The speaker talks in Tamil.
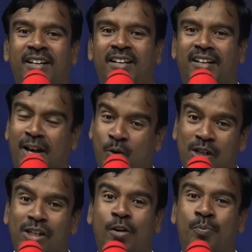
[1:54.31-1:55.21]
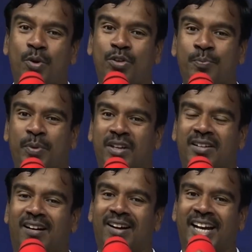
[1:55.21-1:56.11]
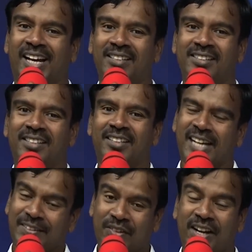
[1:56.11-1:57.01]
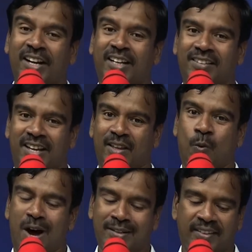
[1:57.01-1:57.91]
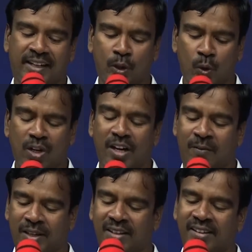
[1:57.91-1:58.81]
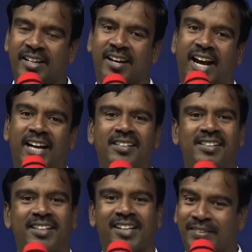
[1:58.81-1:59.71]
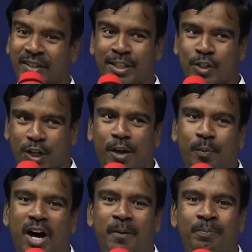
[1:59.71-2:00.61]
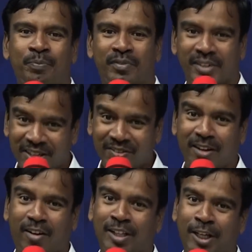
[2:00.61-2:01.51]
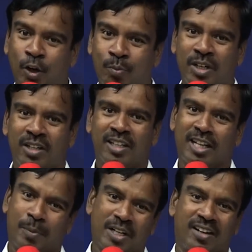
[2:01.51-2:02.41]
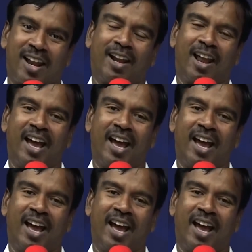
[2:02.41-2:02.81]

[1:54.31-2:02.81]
நான் உங்களுக்கு போதிப்பதற்காக கத்தர் எனக்கு தந்த வார்த்தைகளோடு நான் வந்து நிற்கிறேன் கத்த நிச்சயமா இந்த நாளிலும் நமக்கு நல்ல